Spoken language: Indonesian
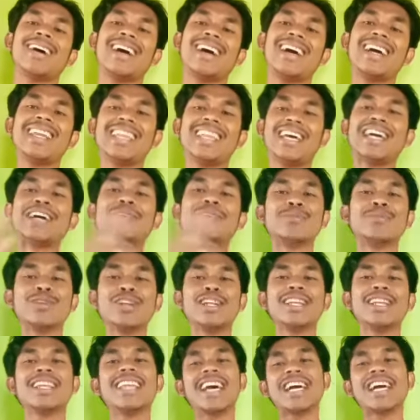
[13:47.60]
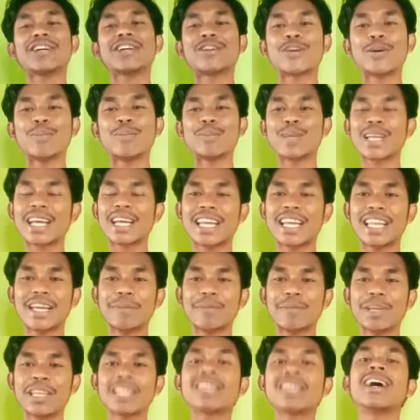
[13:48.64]
alhamdulillah
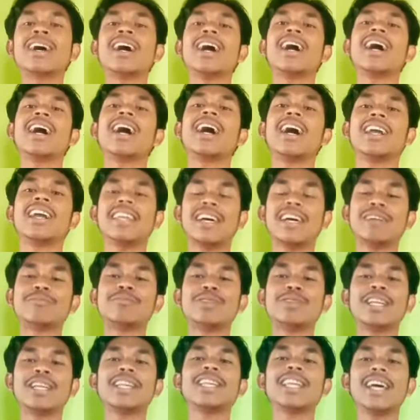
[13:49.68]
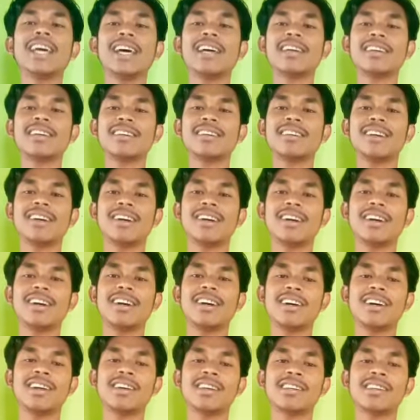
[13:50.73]
alamin Alhamdulillah
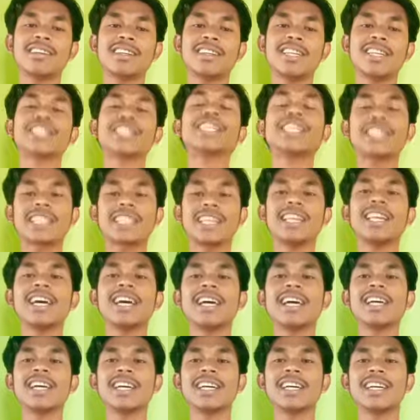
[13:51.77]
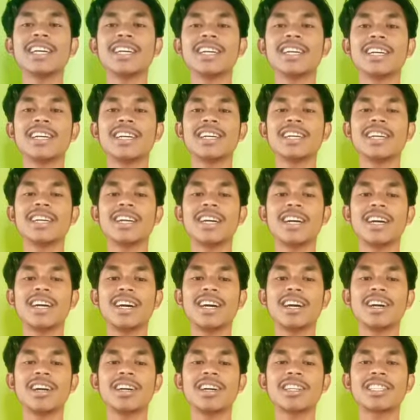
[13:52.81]
uh, kita telah
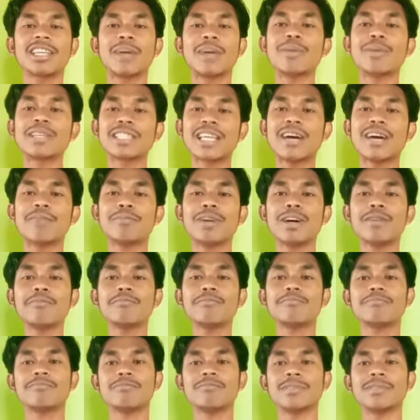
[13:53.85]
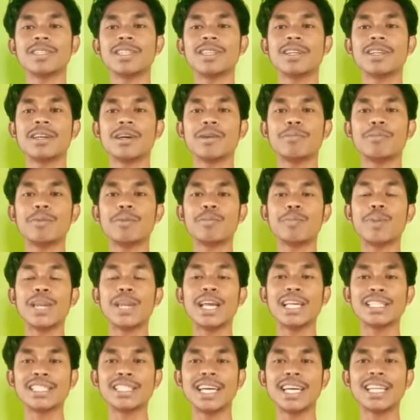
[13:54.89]
eh, sama-sama uh,
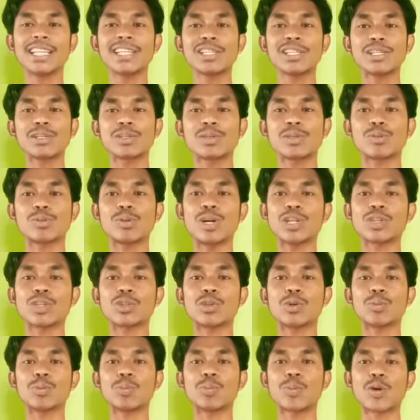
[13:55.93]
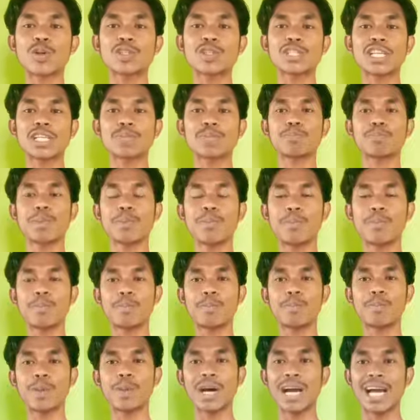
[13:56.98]
mempelajari suatu proses
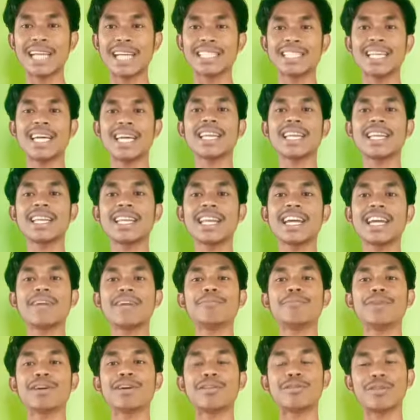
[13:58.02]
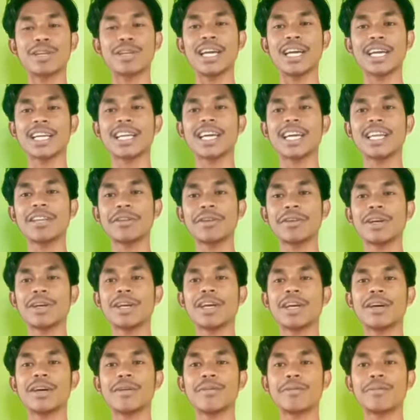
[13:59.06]
pengajaran dengan menggunakan
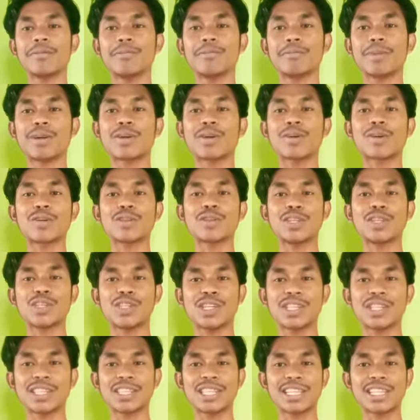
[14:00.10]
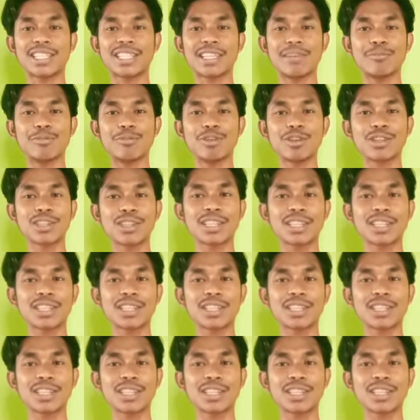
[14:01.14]
micro teaching tersebut